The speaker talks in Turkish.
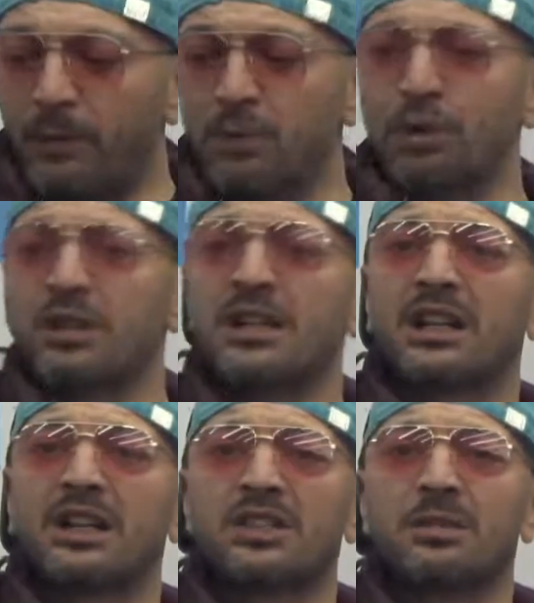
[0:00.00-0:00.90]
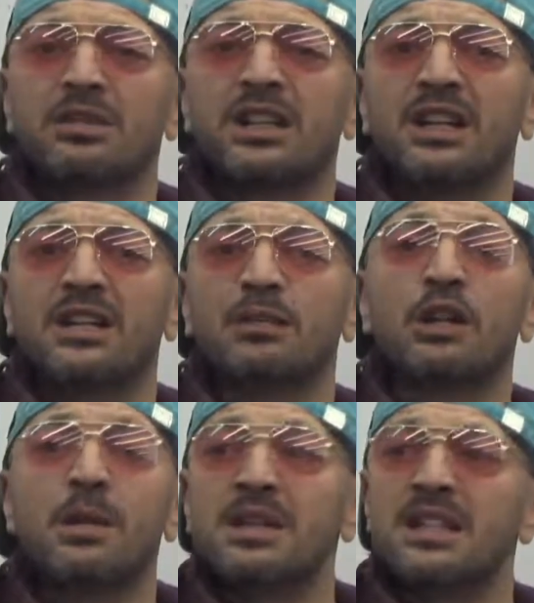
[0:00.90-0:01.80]
birçok kız arkadaşlarımız geldiğinde
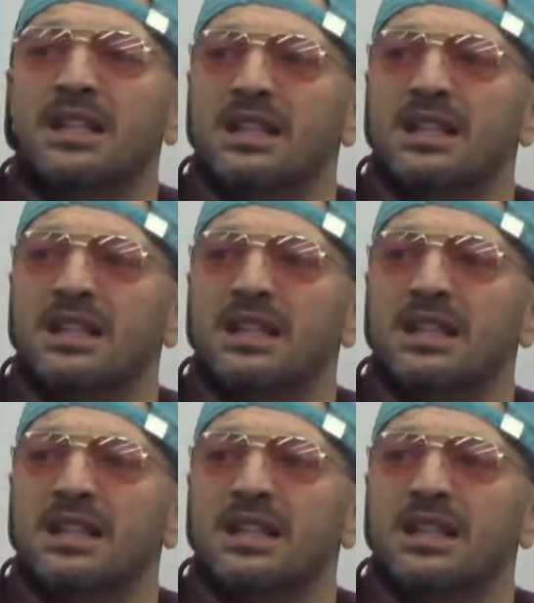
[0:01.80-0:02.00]
bana hemen dikkat